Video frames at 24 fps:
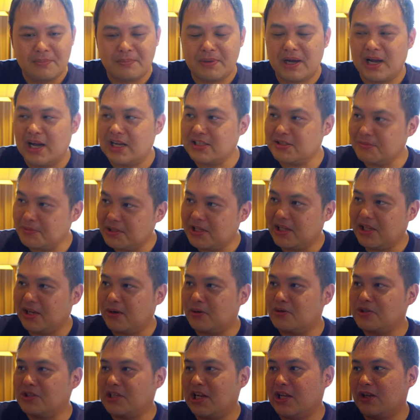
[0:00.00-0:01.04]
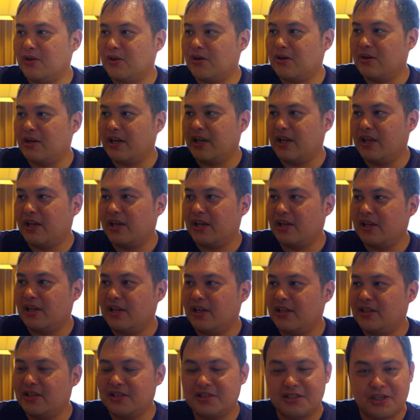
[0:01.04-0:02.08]
まあ、初めてね、こちらの、
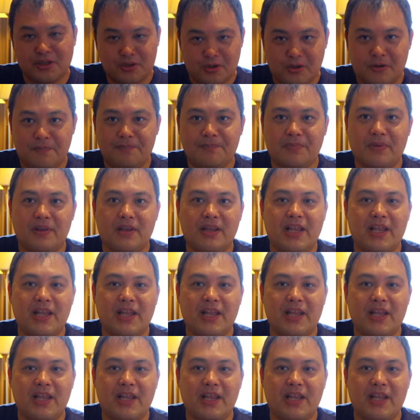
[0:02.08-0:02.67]
えリージェント、